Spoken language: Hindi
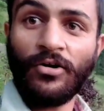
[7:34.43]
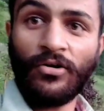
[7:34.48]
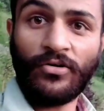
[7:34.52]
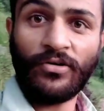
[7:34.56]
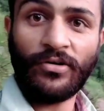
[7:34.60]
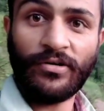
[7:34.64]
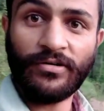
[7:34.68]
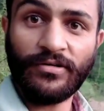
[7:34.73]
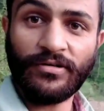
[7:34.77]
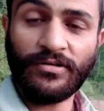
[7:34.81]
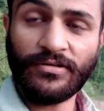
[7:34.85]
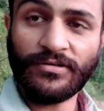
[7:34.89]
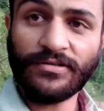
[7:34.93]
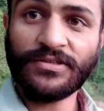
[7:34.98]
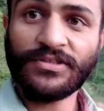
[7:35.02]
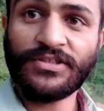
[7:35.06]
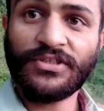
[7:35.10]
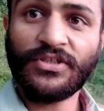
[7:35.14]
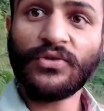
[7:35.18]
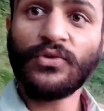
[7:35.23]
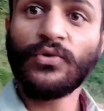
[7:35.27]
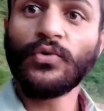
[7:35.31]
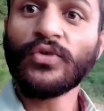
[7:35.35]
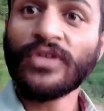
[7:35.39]
और
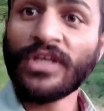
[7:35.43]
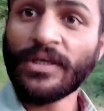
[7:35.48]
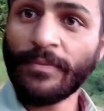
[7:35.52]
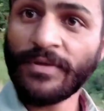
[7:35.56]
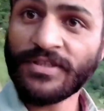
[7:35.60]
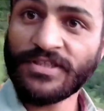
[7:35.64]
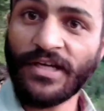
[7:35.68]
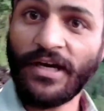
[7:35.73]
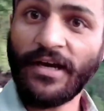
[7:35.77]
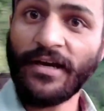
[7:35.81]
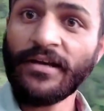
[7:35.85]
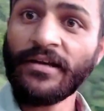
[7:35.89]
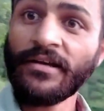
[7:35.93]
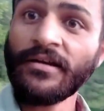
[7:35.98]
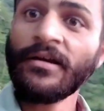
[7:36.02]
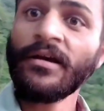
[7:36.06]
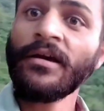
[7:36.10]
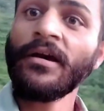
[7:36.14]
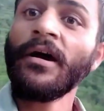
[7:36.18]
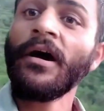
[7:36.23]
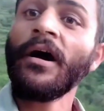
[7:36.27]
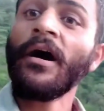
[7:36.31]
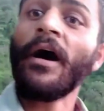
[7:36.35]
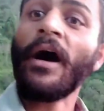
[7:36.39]
सिड्डू की बजाय
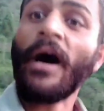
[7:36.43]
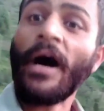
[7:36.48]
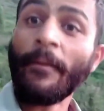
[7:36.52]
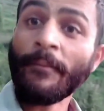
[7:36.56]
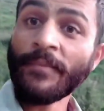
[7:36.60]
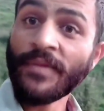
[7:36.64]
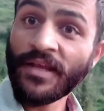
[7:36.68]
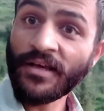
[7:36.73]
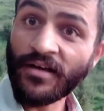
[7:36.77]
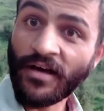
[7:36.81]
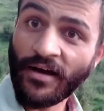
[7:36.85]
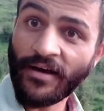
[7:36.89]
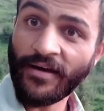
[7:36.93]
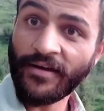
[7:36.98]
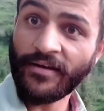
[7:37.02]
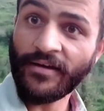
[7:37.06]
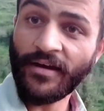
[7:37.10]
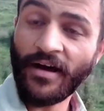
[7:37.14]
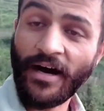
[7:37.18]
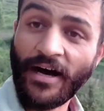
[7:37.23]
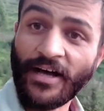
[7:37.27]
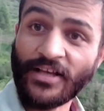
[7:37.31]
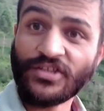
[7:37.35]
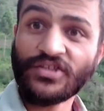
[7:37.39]
हमने
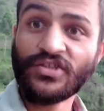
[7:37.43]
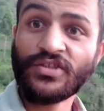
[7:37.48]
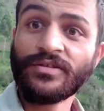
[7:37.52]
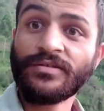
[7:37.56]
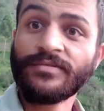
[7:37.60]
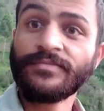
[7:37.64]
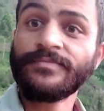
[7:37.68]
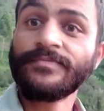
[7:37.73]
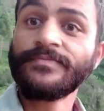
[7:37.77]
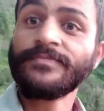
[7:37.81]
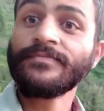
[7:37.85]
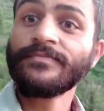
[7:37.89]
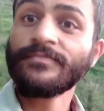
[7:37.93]
खाए आज